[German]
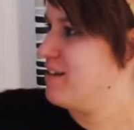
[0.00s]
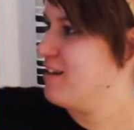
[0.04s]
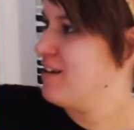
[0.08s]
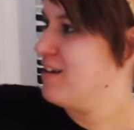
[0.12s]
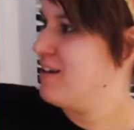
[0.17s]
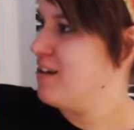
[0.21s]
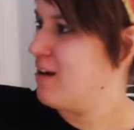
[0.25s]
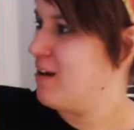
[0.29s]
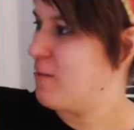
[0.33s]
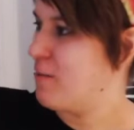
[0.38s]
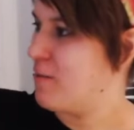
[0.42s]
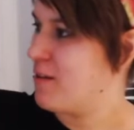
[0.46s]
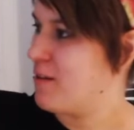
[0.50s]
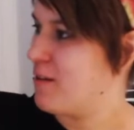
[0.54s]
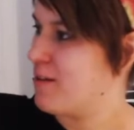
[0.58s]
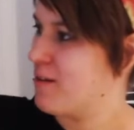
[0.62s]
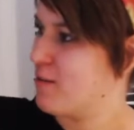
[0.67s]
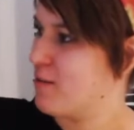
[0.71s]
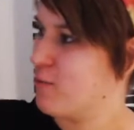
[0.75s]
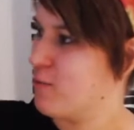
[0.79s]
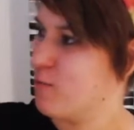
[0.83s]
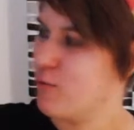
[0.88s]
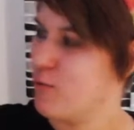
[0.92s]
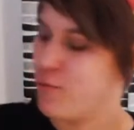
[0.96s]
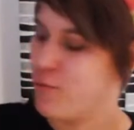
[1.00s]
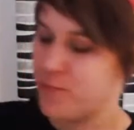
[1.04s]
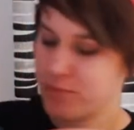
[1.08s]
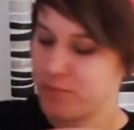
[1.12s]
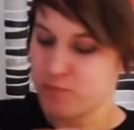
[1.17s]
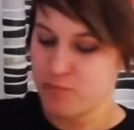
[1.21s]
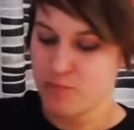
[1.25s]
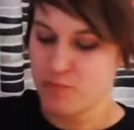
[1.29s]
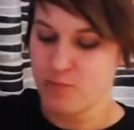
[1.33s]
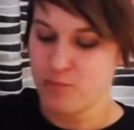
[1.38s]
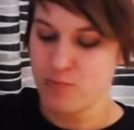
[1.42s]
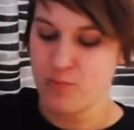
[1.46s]
Am besten so
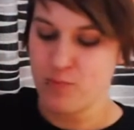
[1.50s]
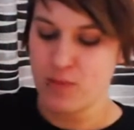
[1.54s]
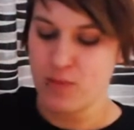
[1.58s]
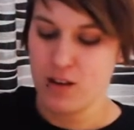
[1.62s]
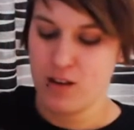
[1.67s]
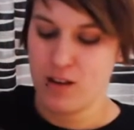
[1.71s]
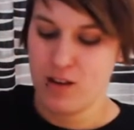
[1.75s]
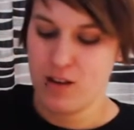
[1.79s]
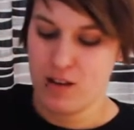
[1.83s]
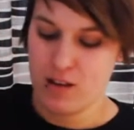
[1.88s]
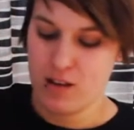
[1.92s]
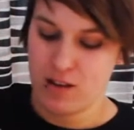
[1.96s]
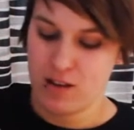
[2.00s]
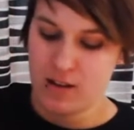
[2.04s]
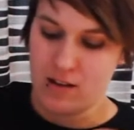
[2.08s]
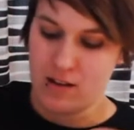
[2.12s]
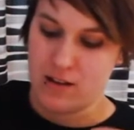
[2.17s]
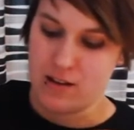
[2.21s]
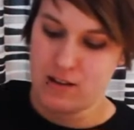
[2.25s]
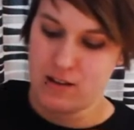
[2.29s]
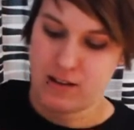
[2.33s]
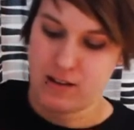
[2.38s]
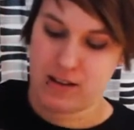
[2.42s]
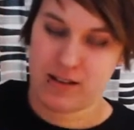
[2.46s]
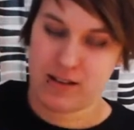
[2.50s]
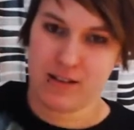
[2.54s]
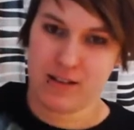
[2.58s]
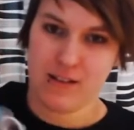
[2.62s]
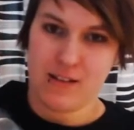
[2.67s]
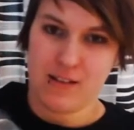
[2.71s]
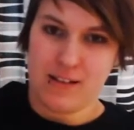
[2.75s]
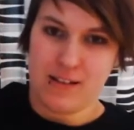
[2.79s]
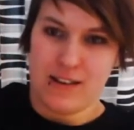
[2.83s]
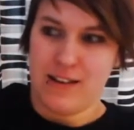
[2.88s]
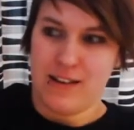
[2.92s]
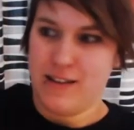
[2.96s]
dann
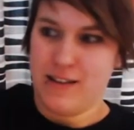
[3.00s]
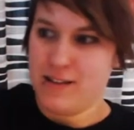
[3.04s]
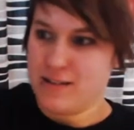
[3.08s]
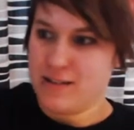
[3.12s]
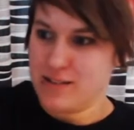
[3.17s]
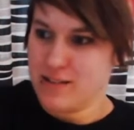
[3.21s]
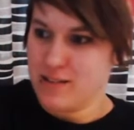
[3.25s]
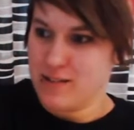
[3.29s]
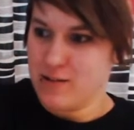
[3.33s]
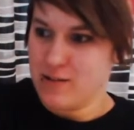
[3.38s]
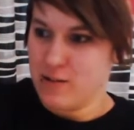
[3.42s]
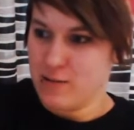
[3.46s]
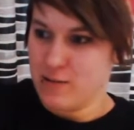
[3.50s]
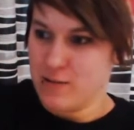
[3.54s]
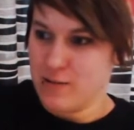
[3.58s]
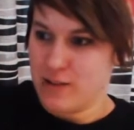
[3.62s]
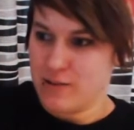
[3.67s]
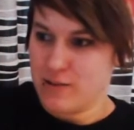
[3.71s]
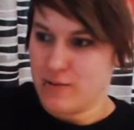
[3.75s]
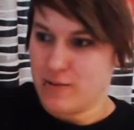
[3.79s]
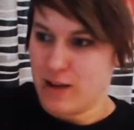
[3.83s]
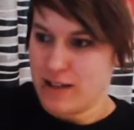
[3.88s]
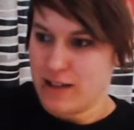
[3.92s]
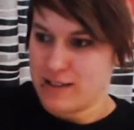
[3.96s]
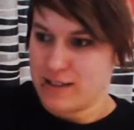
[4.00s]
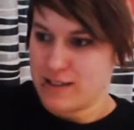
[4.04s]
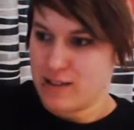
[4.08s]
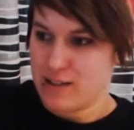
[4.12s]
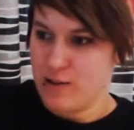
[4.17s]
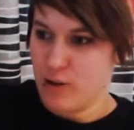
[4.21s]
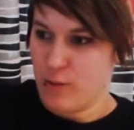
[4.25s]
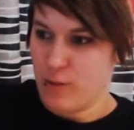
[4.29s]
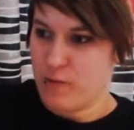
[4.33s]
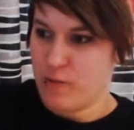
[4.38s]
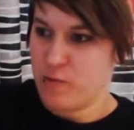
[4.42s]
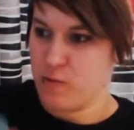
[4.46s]
die Linse irgendwie so als
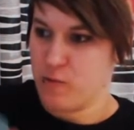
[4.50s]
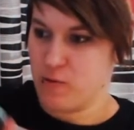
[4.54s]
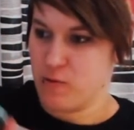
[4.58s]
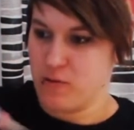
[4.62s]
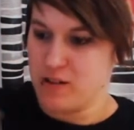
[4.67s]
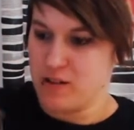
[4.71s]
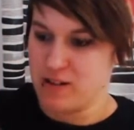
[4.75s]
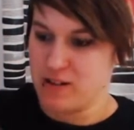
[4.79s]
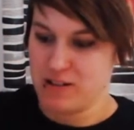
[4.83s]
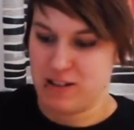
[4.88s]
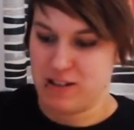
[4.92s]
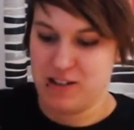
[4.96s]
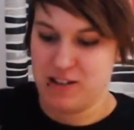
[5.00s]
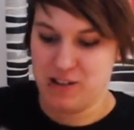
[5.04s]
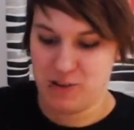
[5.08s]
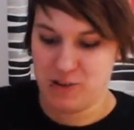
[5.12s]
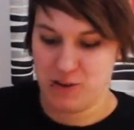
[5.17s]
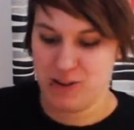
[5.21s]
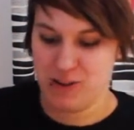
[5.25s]
Knopf oder so.